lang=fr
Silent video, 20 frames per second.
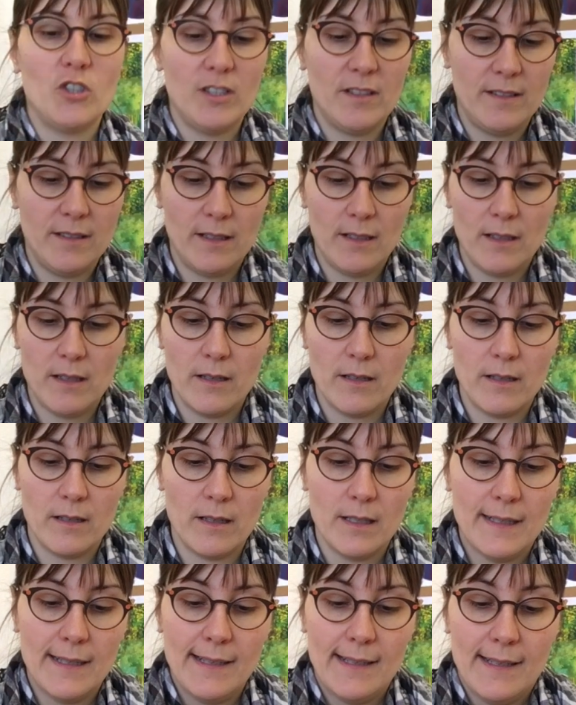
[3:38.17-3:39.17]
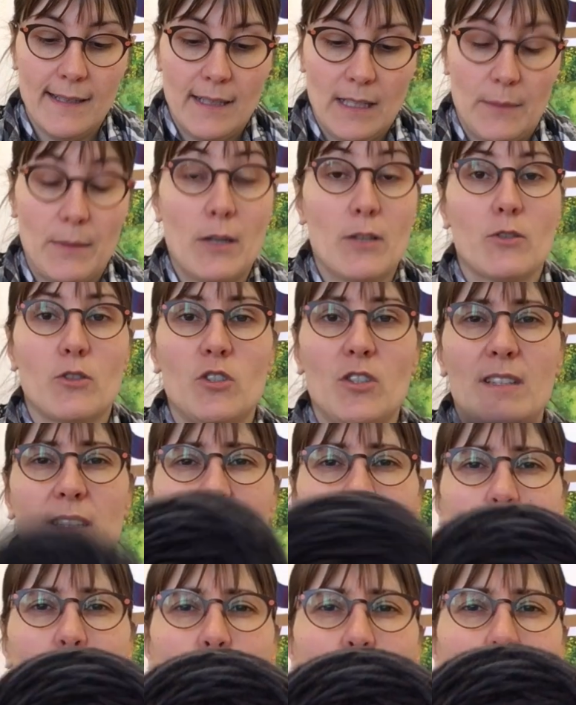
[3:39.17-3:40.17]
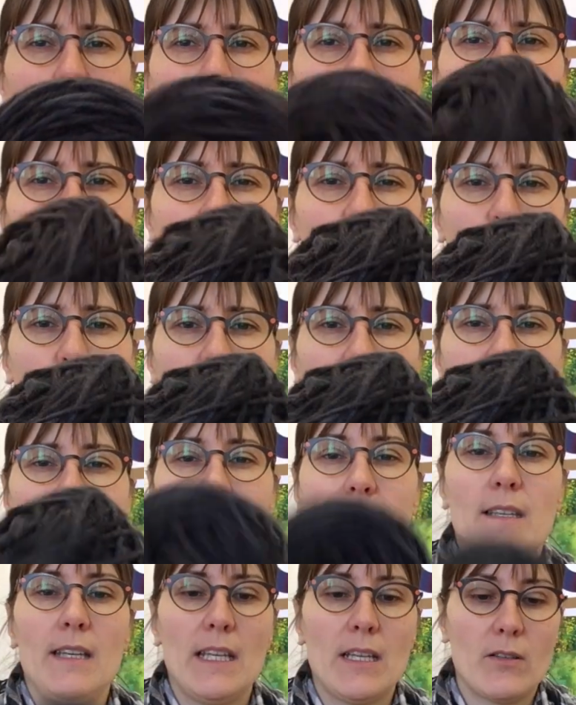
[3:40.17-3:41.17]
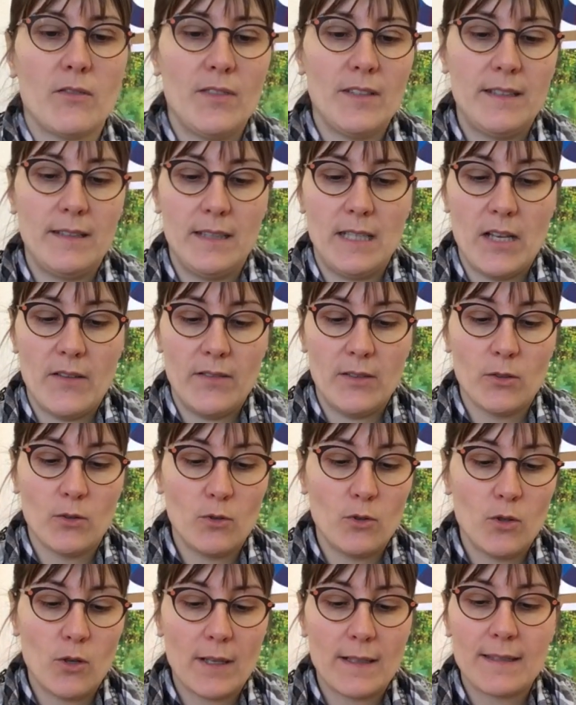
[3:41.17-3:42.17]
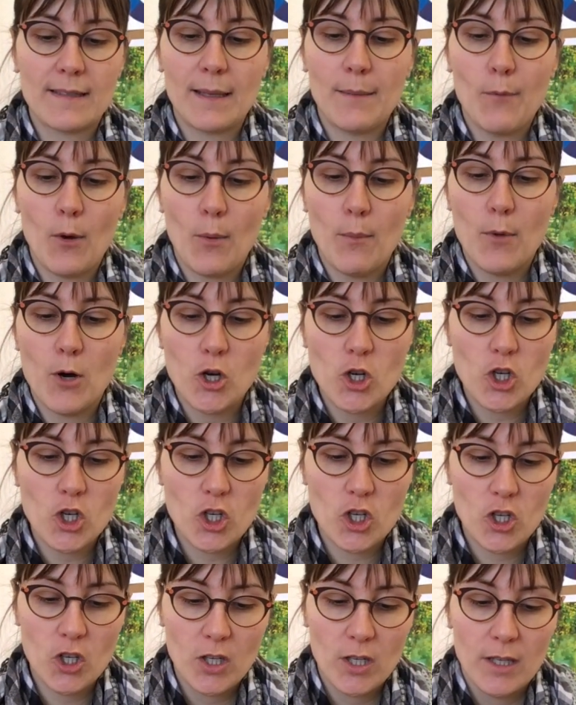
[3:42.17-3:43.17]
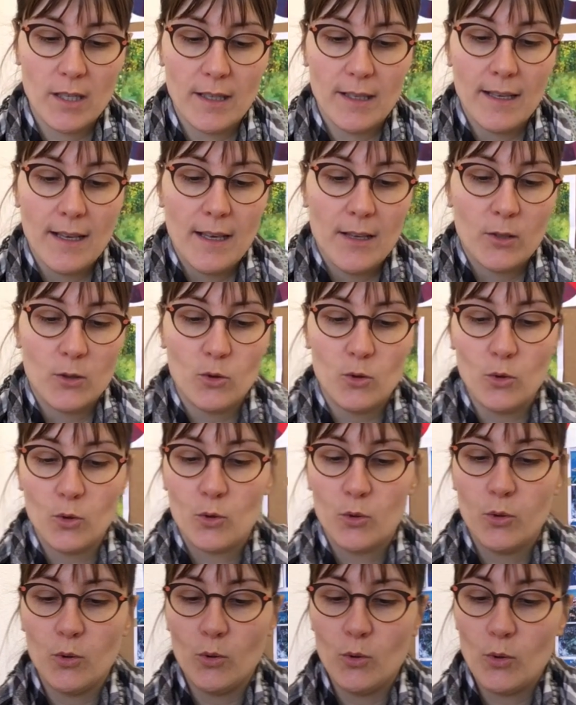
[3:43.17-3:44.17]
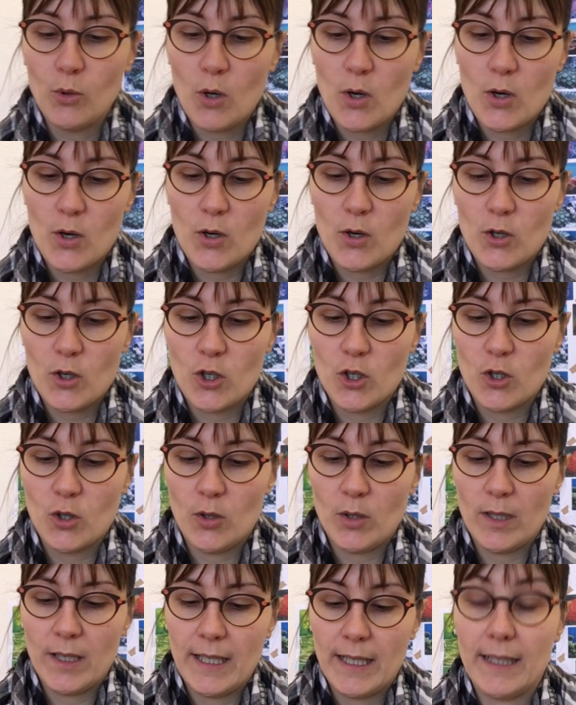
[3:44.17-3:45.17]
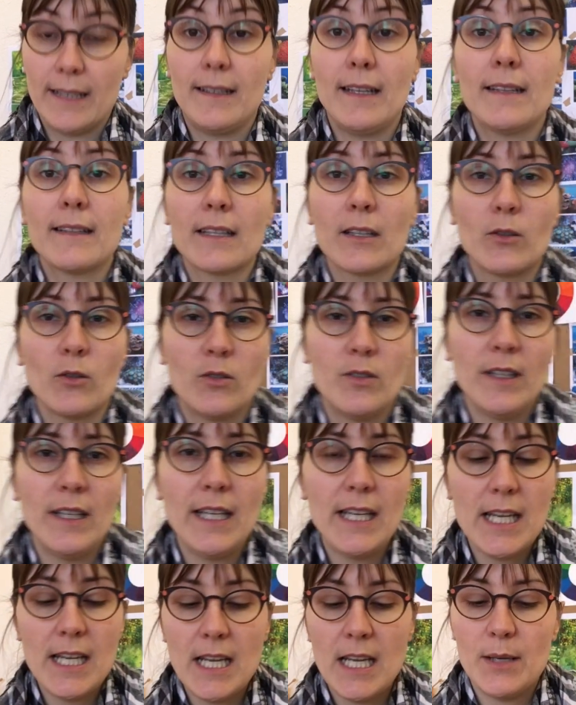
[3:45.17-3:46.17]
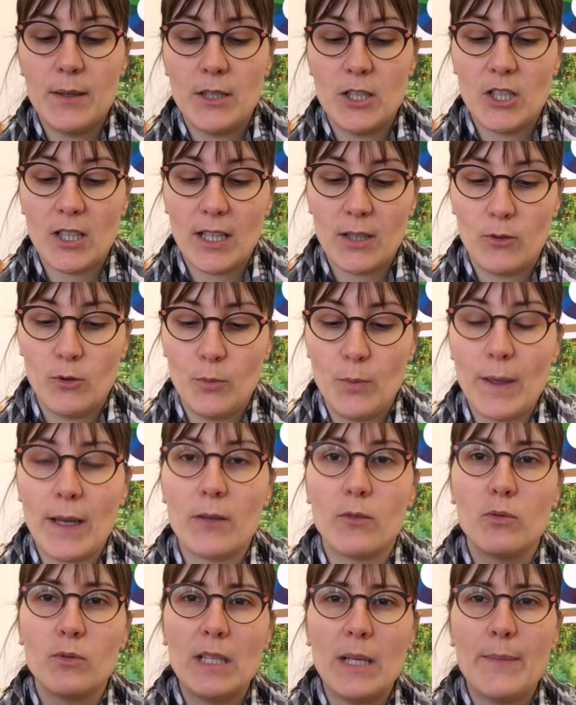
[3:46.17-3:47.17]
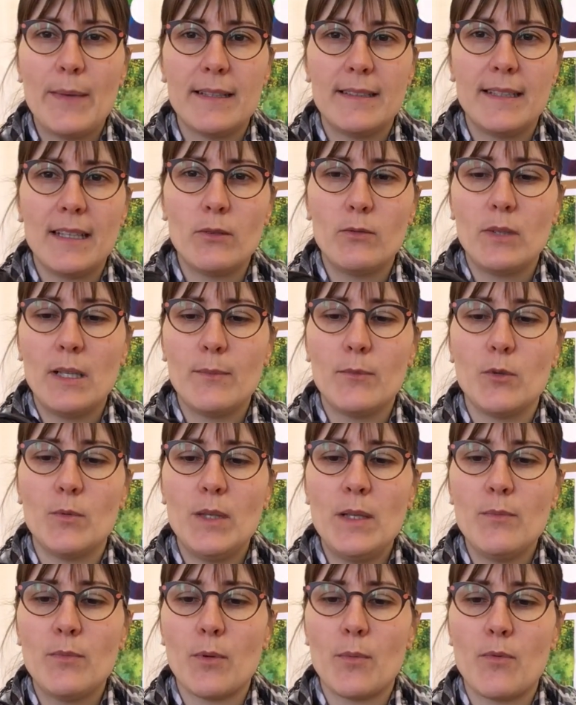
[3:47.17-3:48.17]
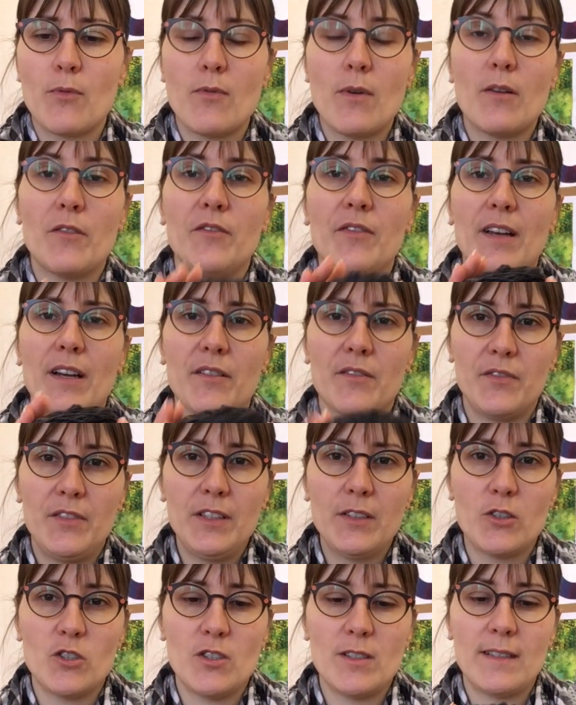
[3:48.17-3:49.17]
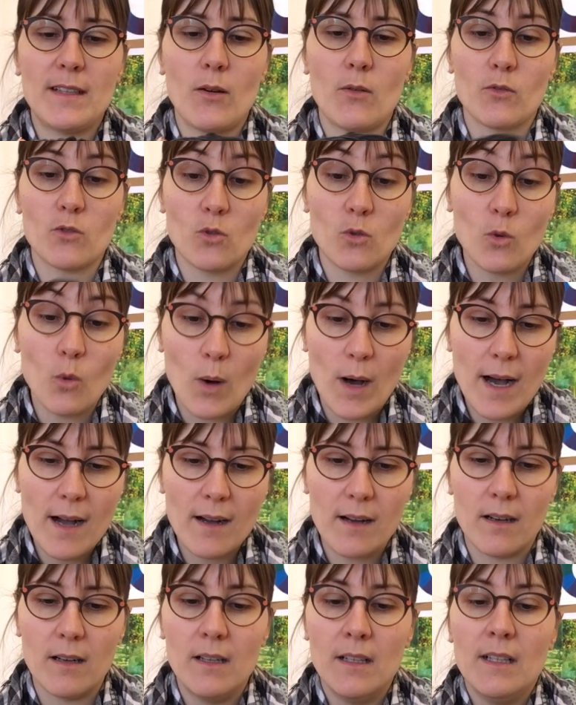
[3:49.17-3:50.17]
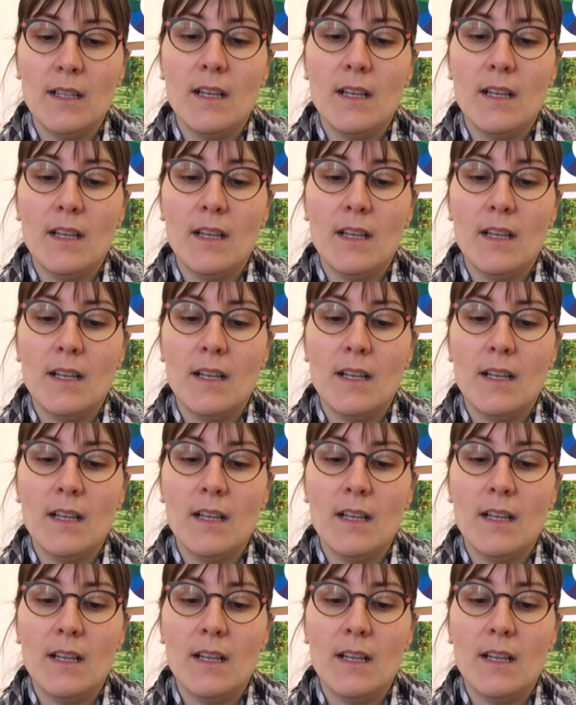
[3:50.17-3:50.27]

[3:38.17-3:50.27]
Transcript: j'étais euh, lorsque j'étais au collège ou au lycée et en fait il avait une couleur extrêmement moche. Du coup euh, je l'ai détricoté et j'ai récupéré toutes les matières, toutes les bobines pour pouvoir en faire un fil que j'étais en noir